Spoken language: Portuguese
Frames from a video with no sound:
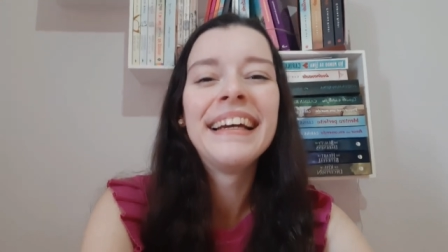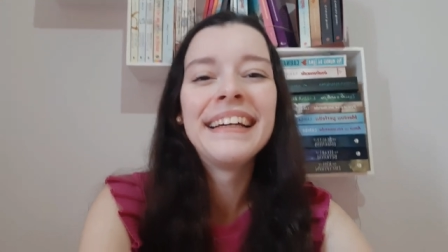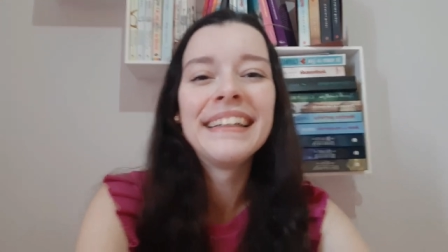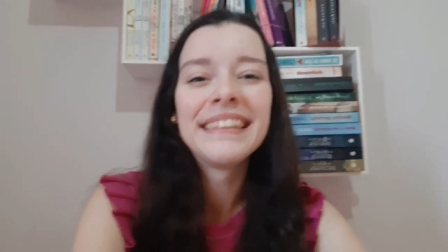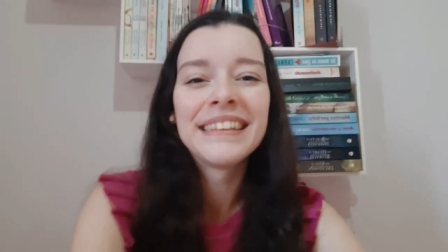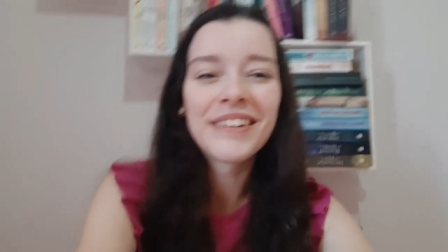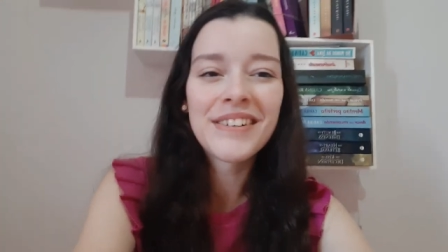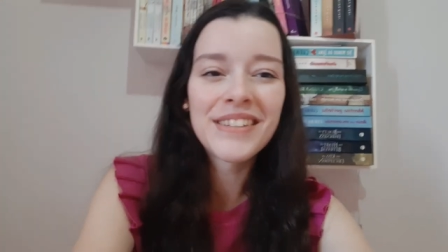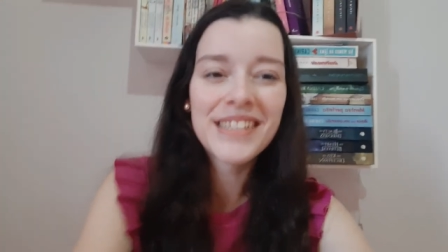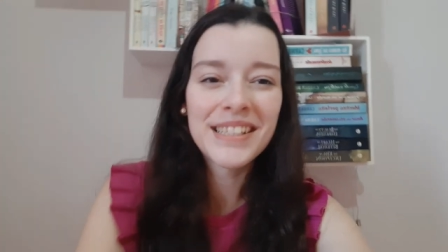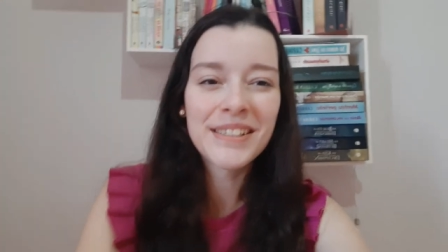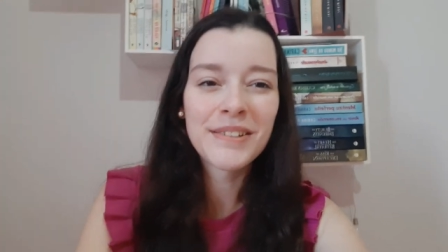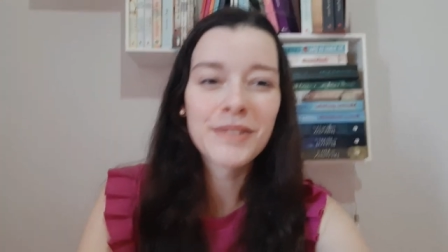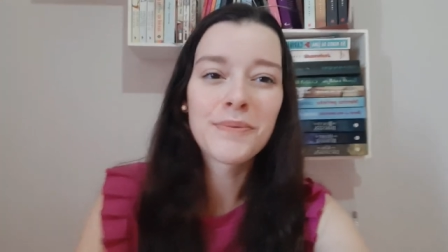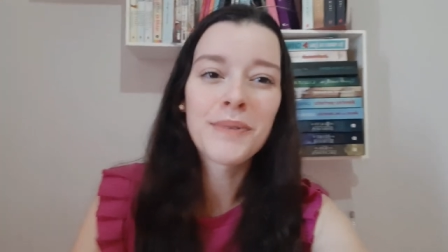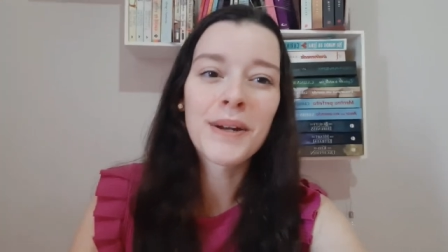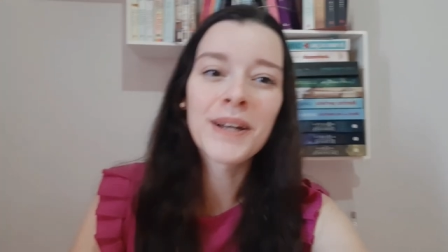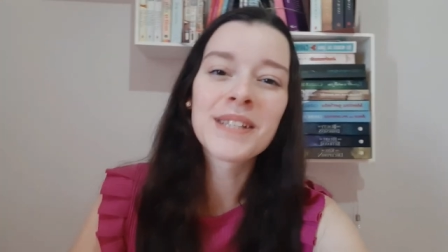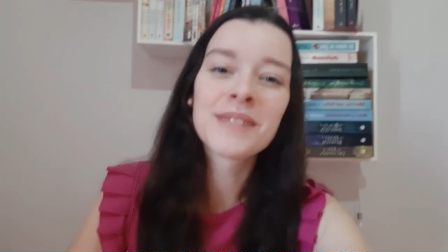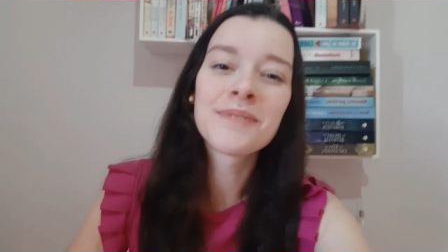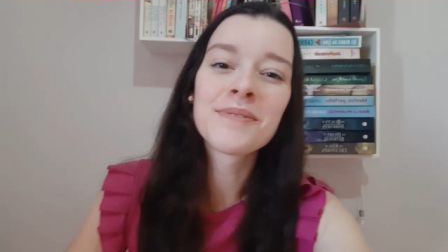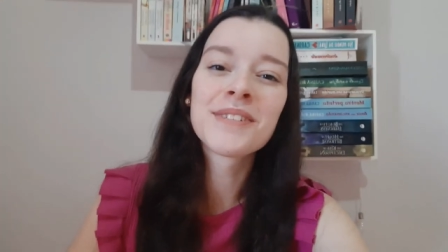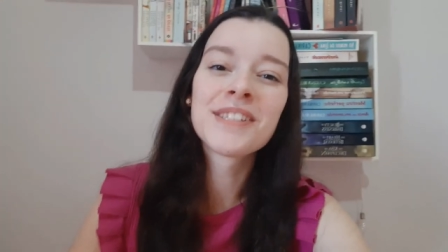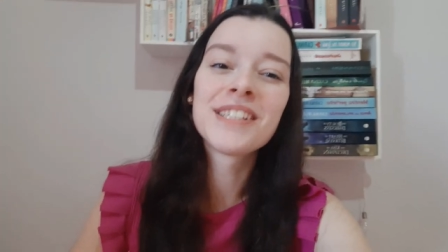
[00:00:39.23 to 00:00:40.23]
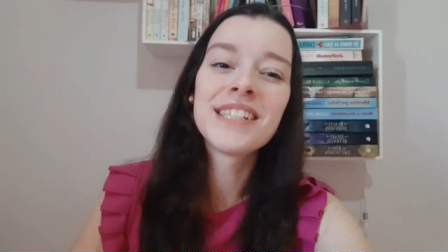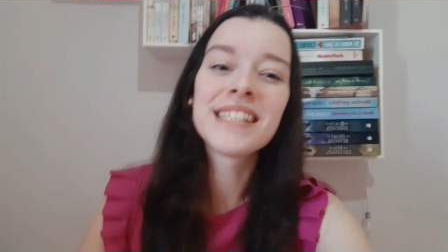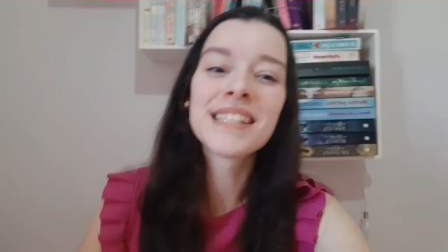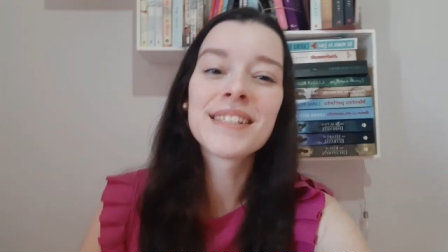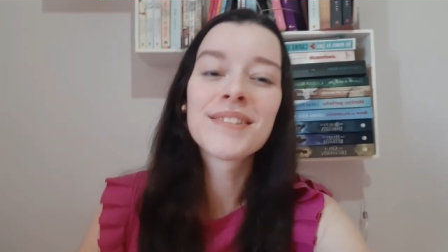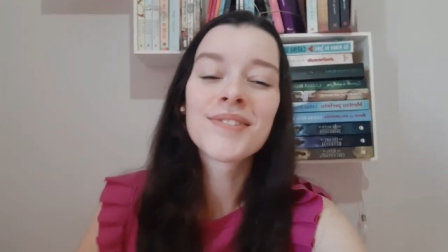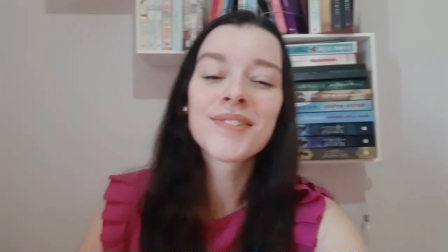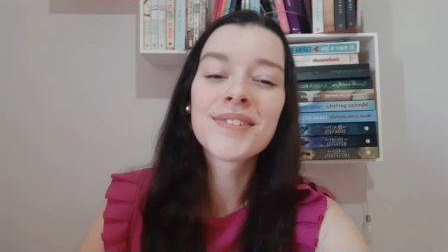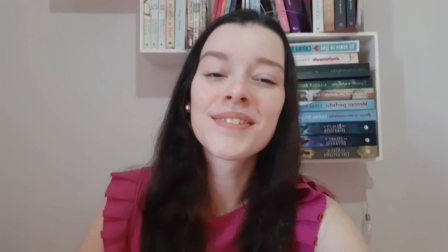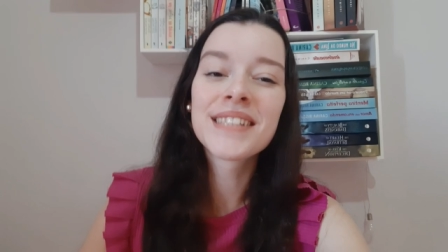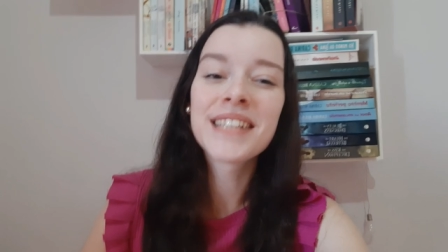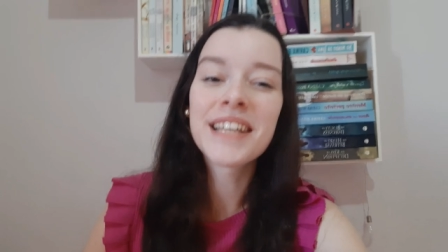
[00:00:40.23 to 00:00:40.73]
Então, assim, os próximos dias
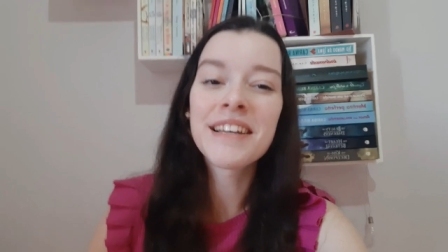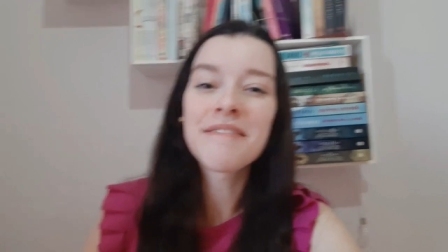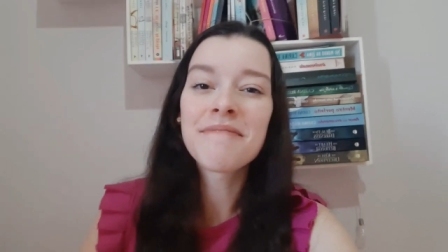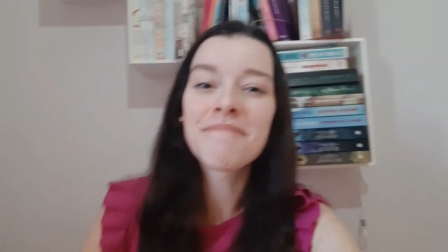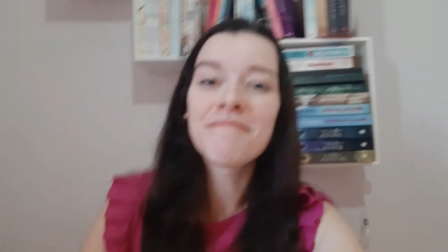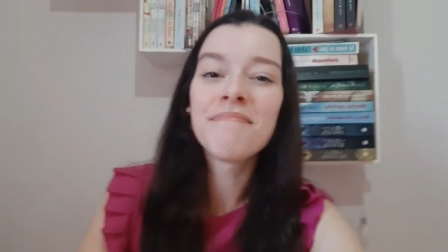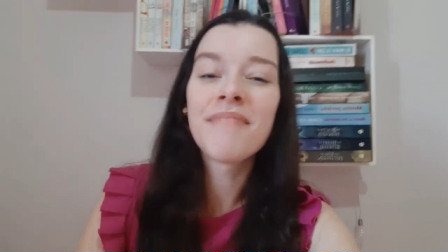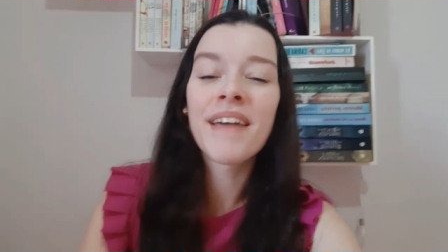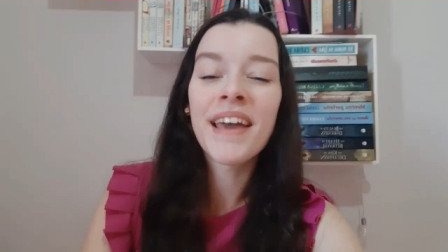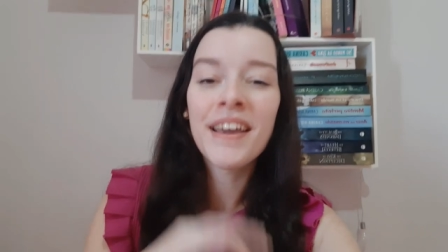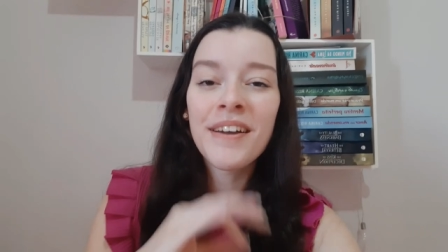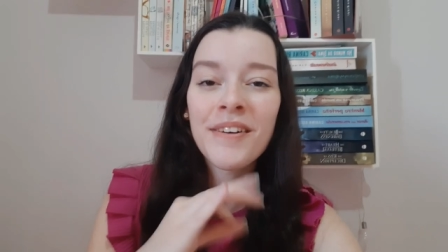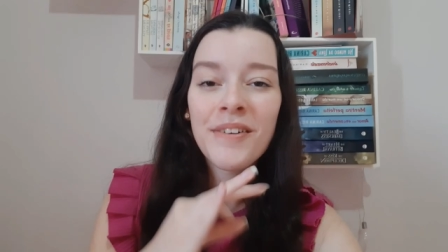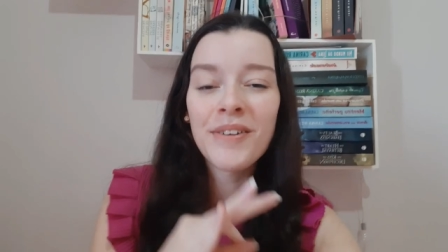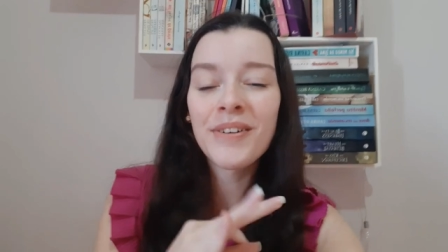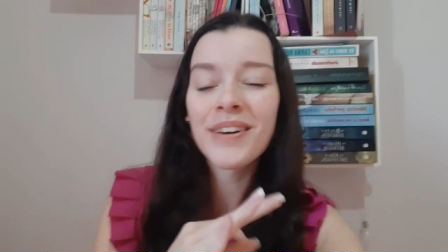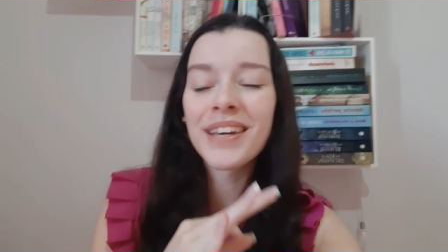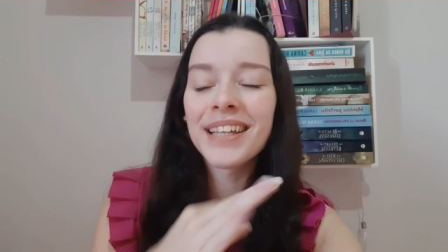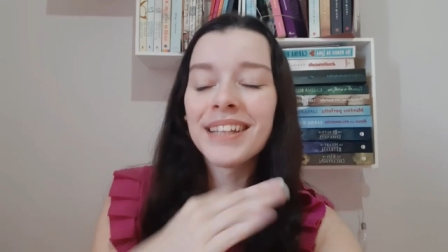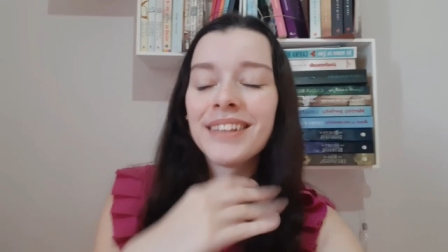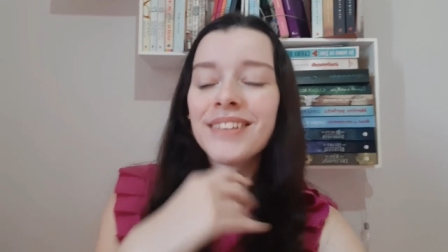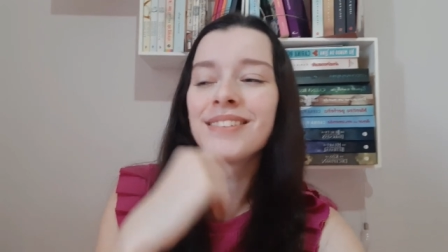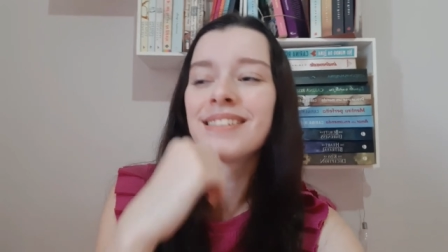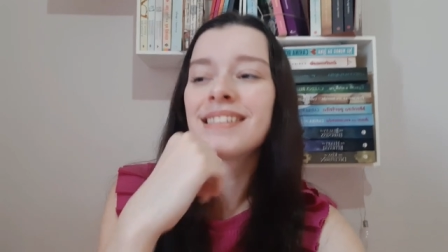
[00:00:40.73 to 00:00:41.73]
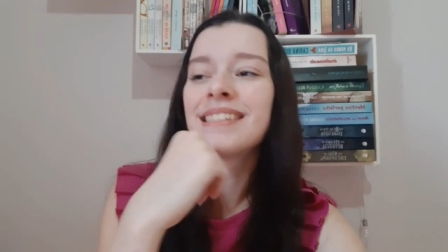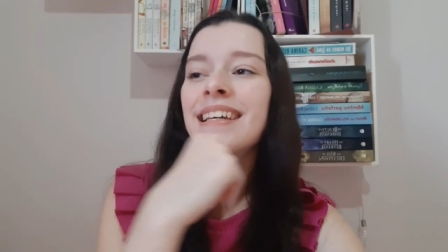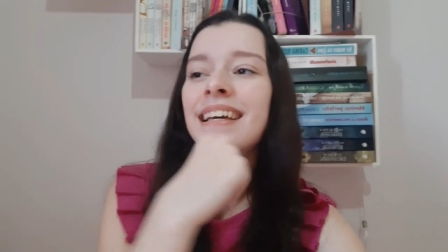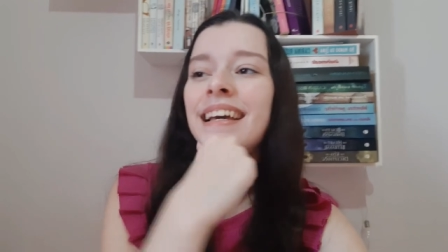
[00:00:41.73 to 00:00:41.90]
vão ser bem corridos.